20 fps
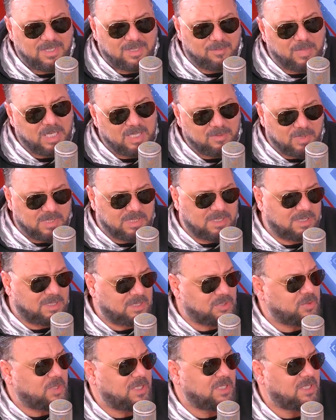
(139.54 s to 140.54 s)
تبلبص زيد
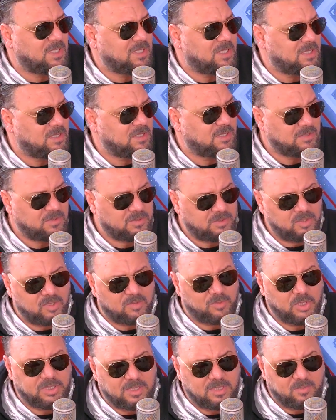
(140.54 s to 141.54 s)
شويه راك إيه، شنو
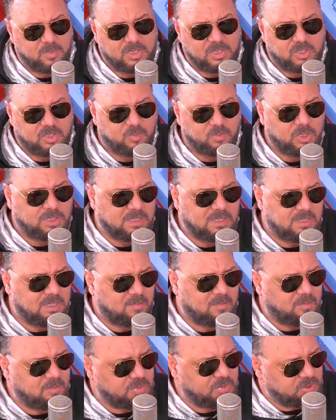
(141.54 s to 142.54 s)
مانيش
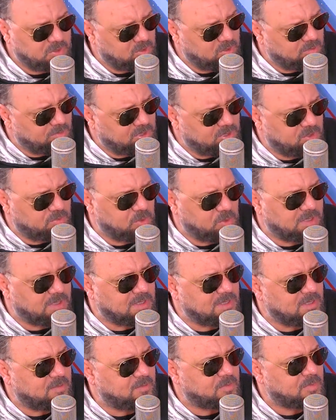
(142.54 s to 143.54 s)
ملتزم شنو مانيش
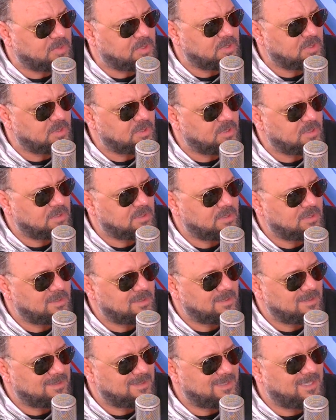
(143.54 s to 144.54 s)
ملتزم هاوش معناتها
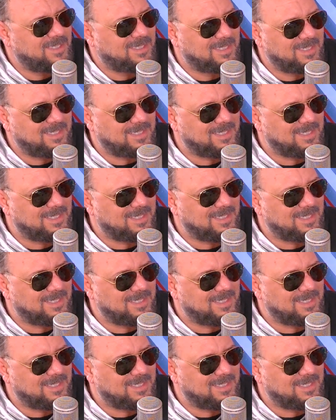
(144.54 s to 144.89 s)
ماكش ملتزم